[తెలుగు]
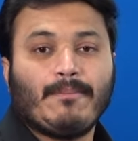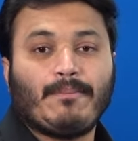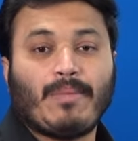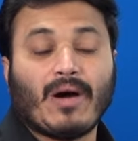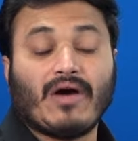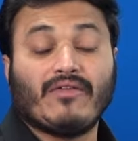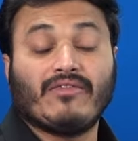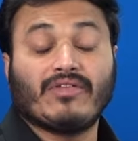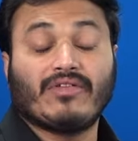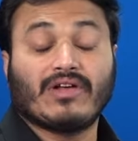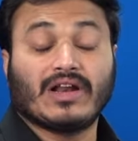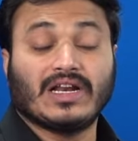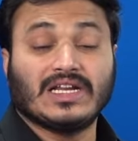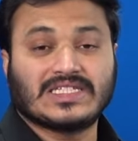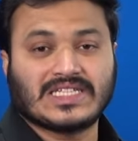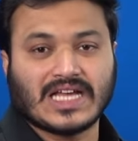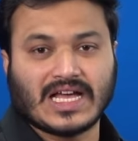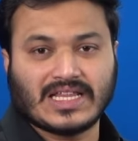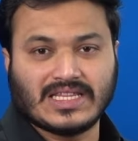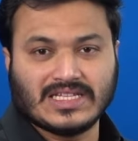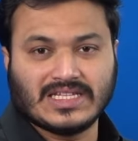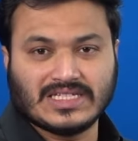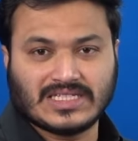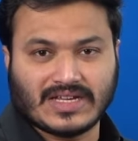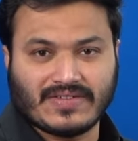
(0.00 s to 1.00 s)
పవర్ని
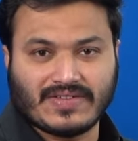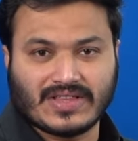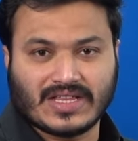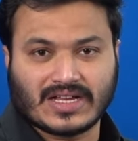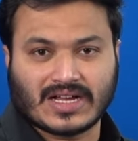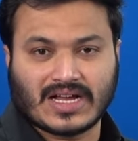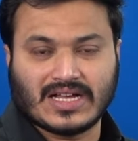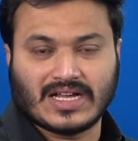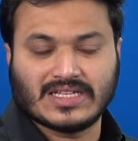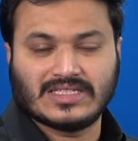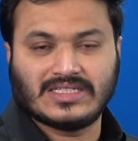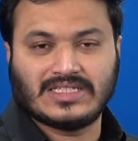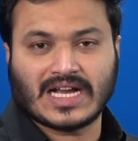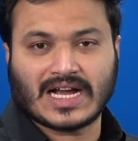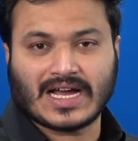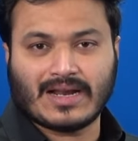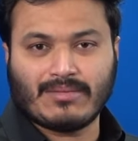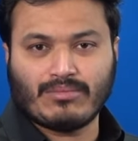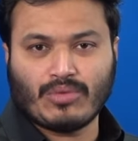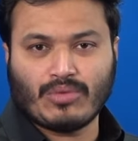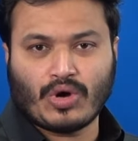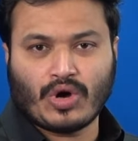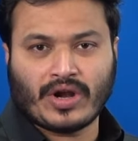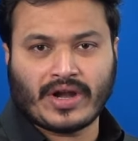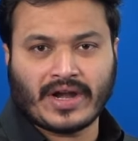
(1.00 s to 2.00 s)
సాధించే విధంగా
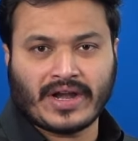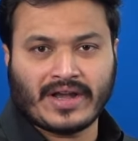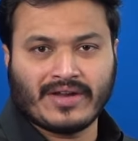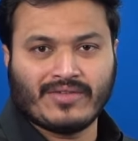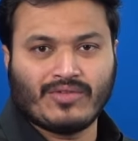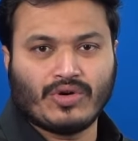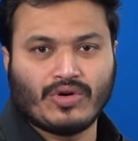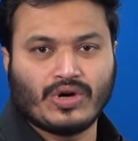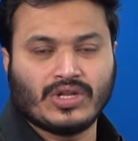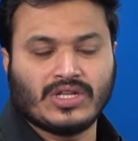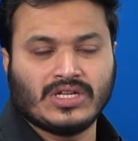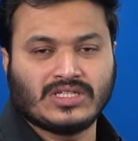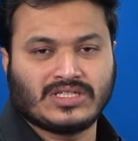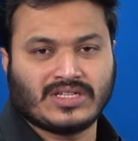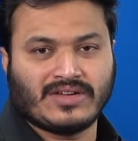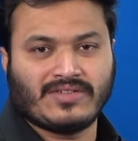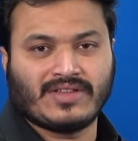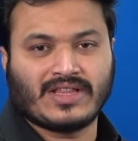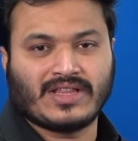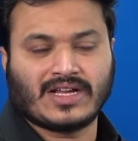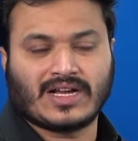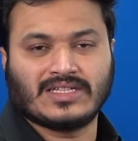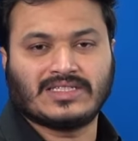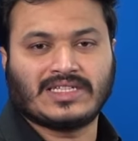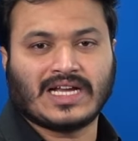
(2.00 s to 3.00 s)
జగన్మోహన్ రెడ్డిని ఓదించే
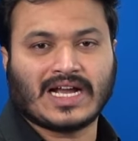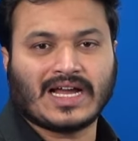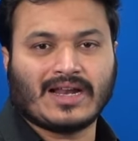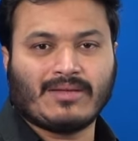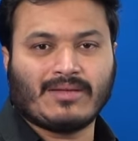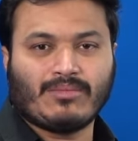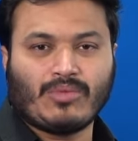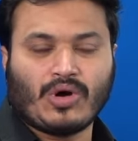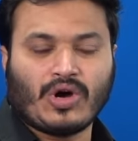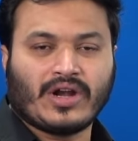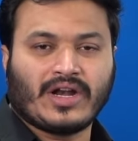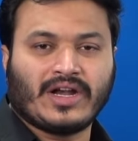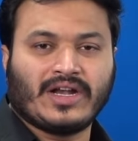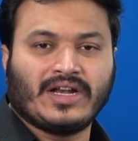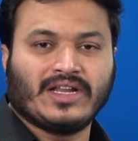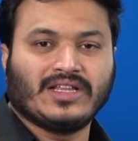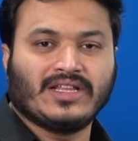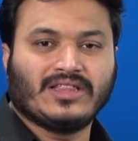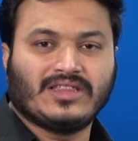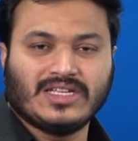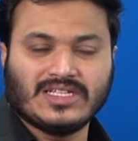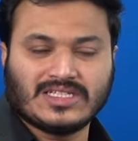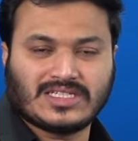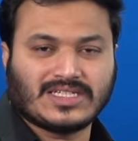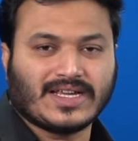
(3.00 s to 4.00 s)
విధంగా జగన్మోహన్ రెడ్డిని
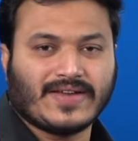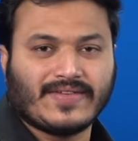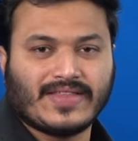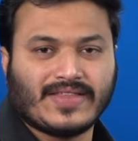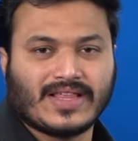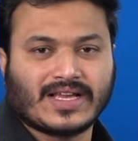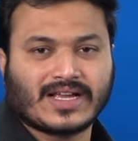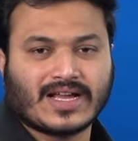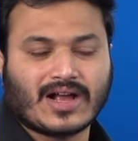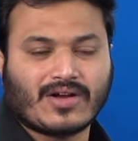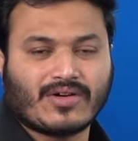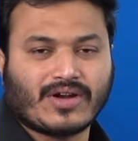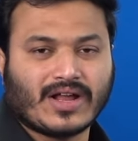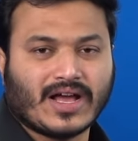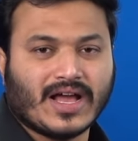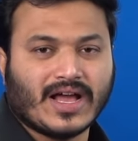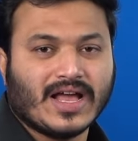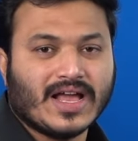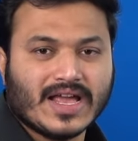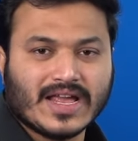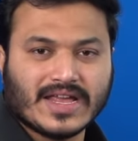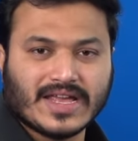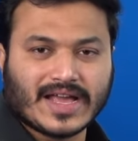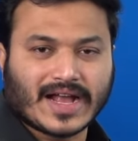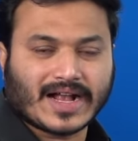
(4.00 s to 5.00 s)
దించే విధంగా కూడా
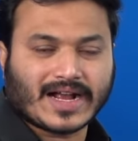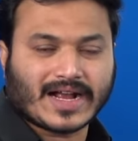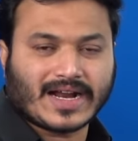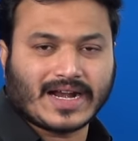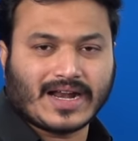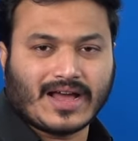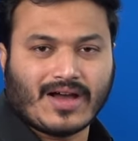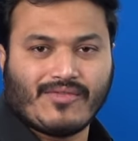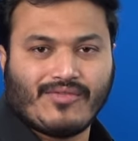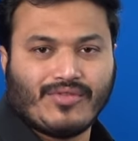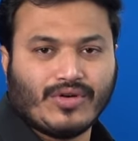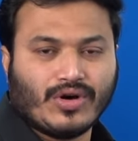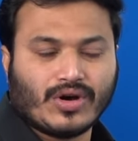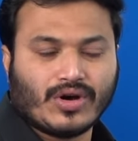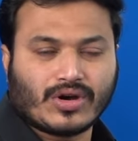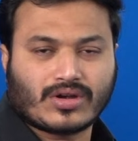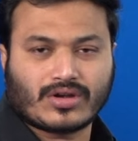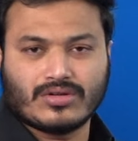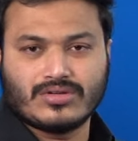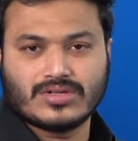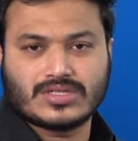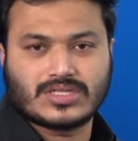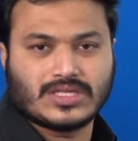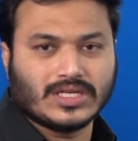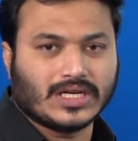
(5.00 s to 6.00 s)
ఎక్కడ
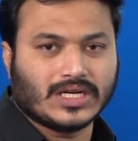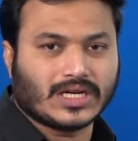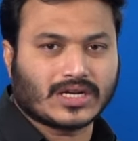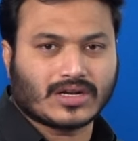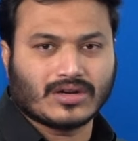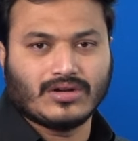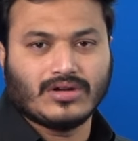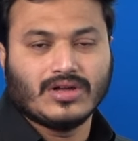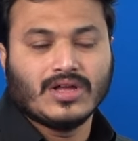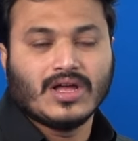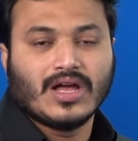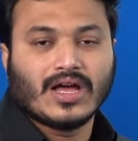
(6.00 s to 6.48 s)
ఓట్లు సీట్లు